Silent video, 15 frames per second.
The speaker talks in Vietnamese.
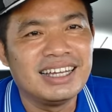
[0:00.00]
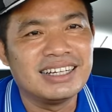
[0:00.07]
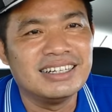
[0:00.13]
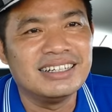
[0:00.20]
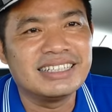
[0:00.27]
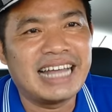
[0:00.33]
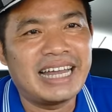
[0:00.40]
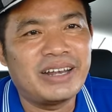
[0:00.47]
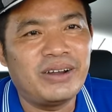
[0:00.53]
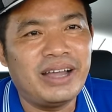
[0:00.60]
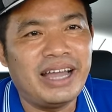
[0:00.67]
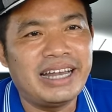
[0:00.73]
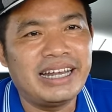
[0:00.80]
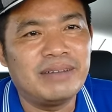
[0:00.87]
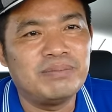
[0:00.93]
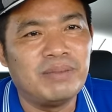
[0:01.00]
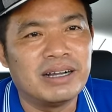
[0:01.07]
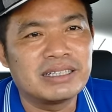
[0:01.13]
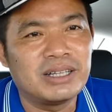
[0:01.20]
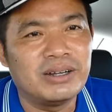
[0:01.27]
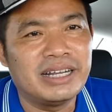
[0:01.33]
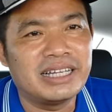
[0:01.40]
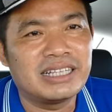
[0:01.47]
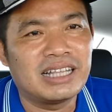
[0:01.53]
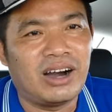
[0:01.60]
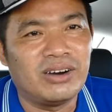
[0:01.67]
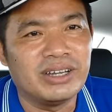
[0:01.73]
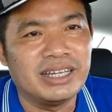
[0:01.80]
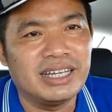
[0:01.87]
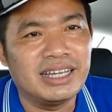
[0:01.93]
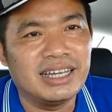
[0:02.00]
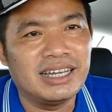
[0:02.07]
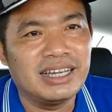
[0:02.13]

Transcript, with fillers: người ta nói anh em mật số điện thoại